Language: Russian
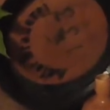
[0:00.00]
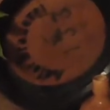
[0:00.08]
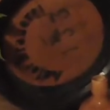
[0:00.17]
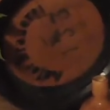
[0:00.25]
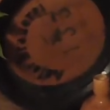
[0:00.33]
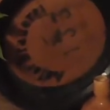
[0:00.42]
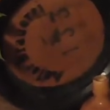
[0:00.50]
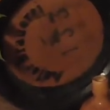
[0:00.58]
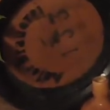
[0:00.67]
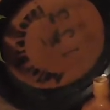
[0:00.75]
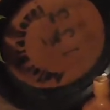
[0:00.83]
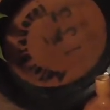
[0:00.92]

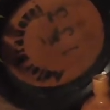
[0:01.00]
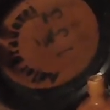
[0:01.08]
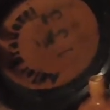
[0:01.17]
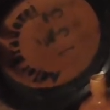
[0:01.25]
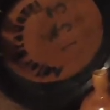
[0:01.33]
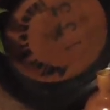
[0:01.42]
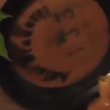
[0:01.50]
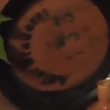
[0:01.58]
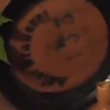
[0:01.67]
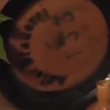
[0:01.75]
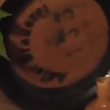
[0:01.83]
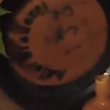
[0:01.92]
каштановые
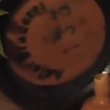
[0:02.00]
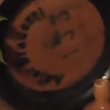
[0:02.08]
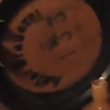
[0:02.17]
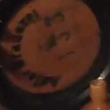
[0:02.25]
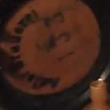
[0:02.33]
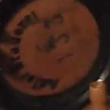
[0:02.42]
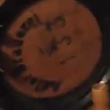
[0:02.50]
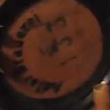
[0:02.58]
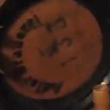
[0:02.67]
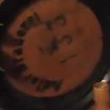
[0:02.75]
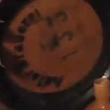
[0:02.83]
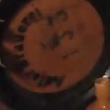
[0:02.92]
зеленые
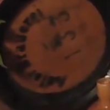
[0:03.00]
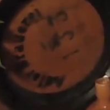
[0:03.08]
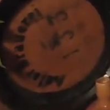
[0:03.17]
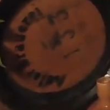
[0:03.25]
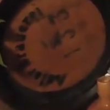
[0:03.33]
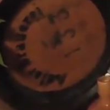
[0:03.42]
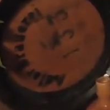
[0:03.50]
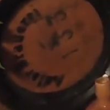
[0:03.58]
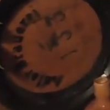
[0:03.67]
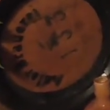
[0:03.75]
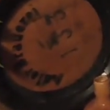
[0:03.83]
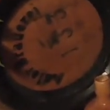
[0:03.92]
плоды
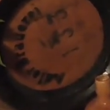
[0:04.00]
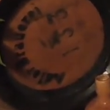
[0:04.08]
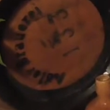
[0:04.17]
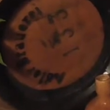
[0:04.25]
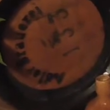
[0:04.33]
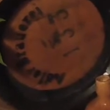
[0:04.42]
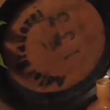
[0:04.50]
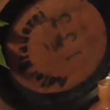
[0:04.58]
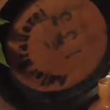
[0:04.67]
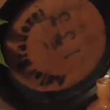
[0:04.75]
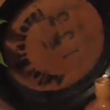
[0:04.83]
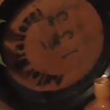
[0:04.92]
и
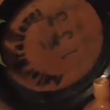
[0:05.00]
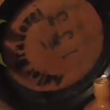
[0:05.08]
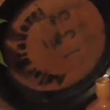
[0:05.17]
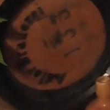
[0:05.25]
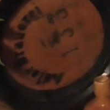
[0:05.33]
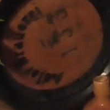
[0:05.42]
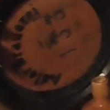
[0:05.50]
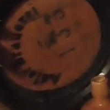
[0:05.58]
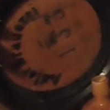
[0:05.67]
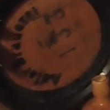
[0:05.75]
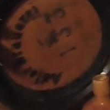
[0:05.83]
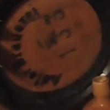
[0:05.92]
давайте мы теперь
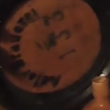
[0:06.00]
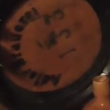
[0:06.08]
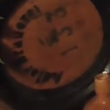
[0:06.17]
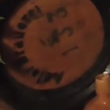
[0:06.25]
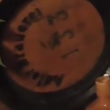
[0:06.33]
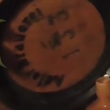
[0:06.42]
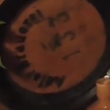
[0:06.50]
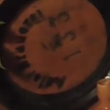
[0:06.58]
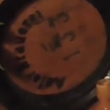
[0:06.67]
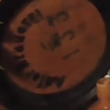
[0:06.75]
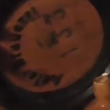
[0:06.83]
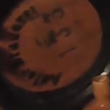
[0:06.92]
посмотрим,
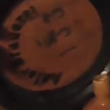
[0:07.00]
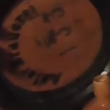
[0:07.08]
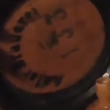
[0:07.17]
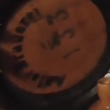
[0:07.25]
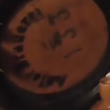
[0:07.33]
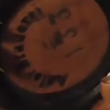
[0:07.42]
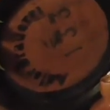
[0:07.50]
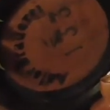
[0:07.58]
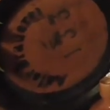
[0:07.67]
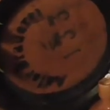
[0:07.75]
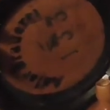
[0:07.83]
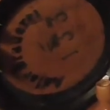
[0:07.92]
как я это
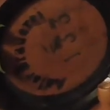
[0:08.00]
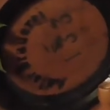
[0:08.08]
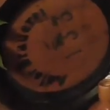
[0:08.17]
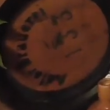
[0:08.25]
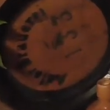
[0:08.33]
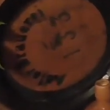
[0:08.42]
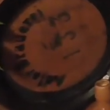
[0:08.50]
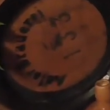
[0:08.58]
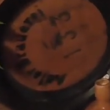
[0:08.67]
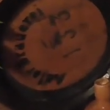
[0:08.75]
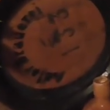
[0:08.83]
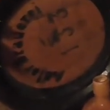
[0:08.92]
снимал, потому что это
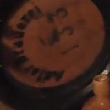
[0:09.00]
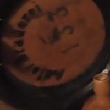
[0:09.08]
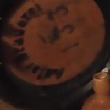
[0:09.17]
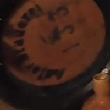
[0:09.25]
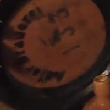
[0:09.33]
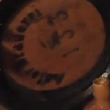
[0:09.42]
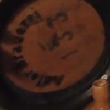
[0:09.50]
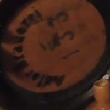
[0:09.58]
заслуживает тоже